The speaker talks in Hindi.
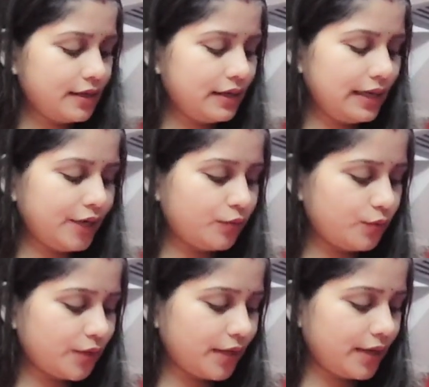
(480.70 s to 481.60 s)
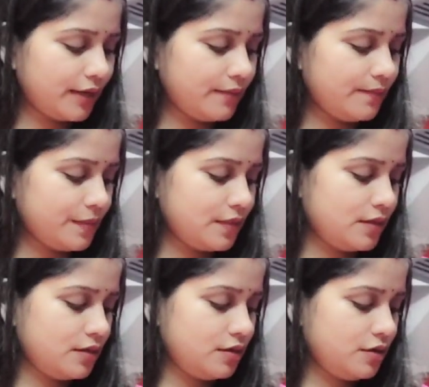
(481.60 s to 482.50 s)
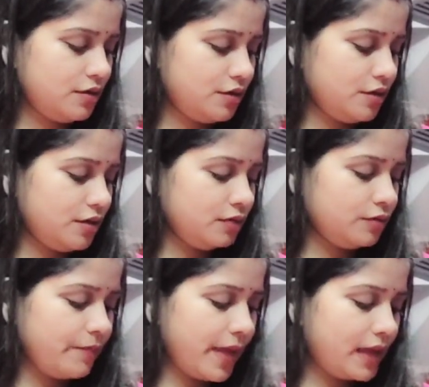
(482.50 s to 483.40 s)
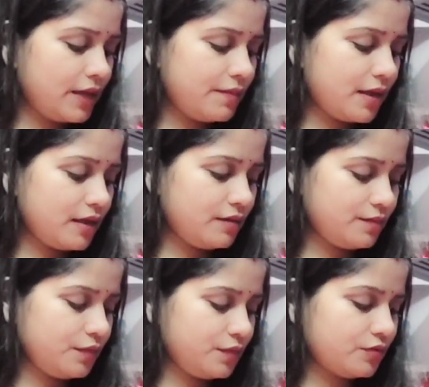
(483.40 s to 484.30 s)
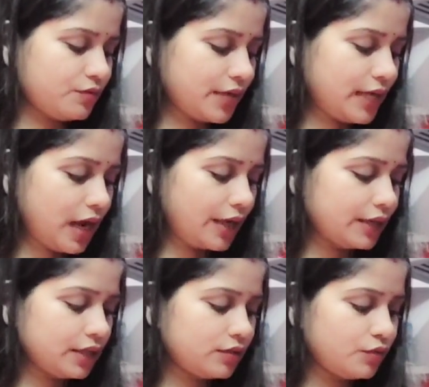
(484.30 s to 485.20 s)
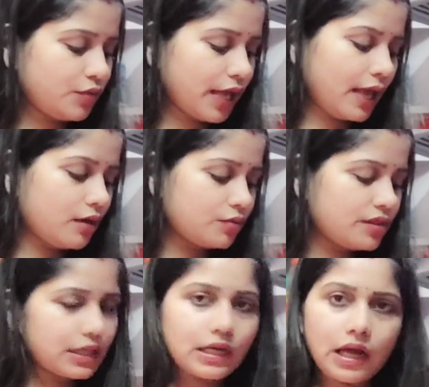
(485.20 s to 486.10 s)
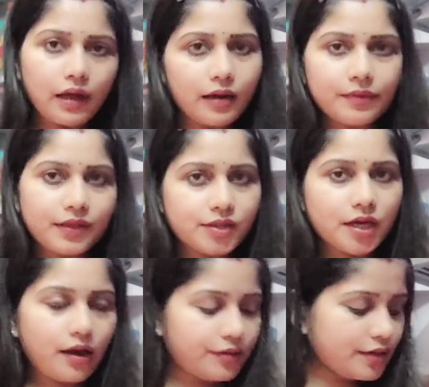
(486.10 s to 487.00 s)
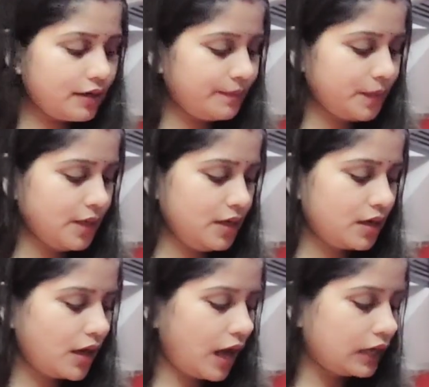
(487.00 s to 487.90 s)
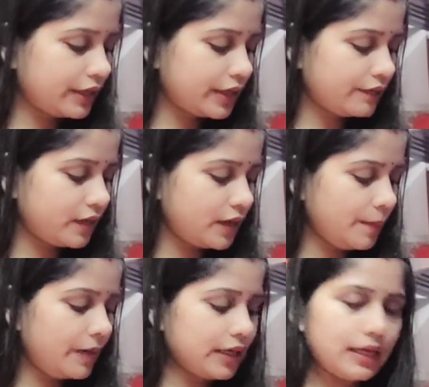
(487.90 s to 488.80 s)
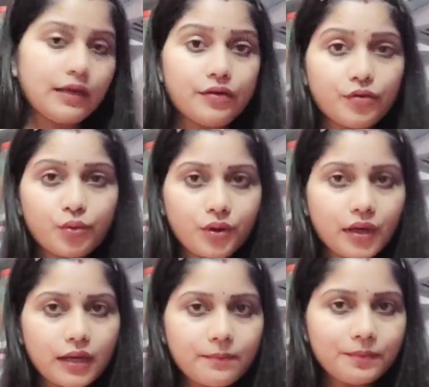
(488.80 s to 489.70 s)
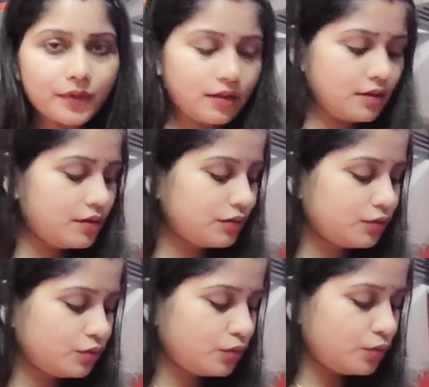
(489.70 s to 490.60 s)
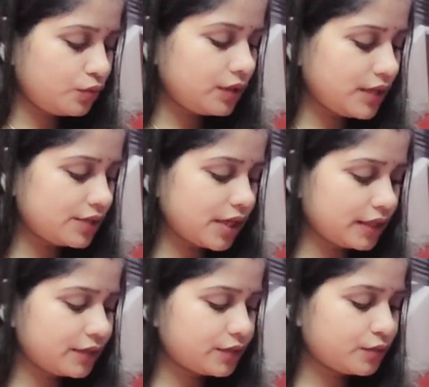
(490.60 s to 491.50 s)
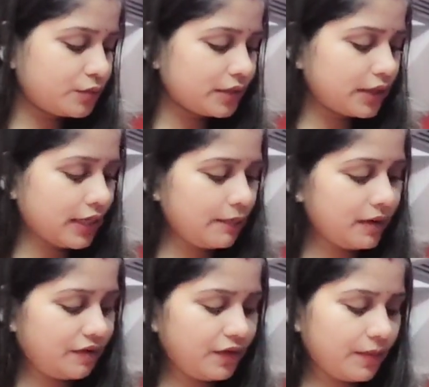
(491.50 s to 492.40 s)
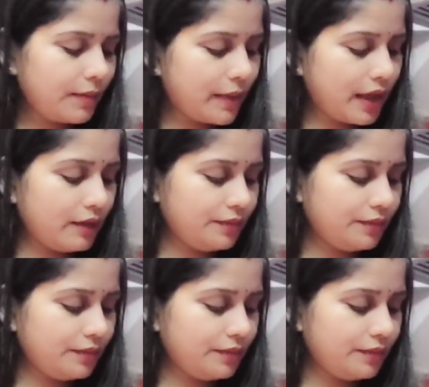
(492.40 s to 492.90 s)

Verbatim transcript: लेट हो गया है पहले मैं उसको खिला ही देती हूँ खैर उसने खाना भी अच्छा खासा खा लिया है वहाँ पनीर रोटी तो उतना ज़्यादा ज़रूरत नहीं है बट फिर भी मैं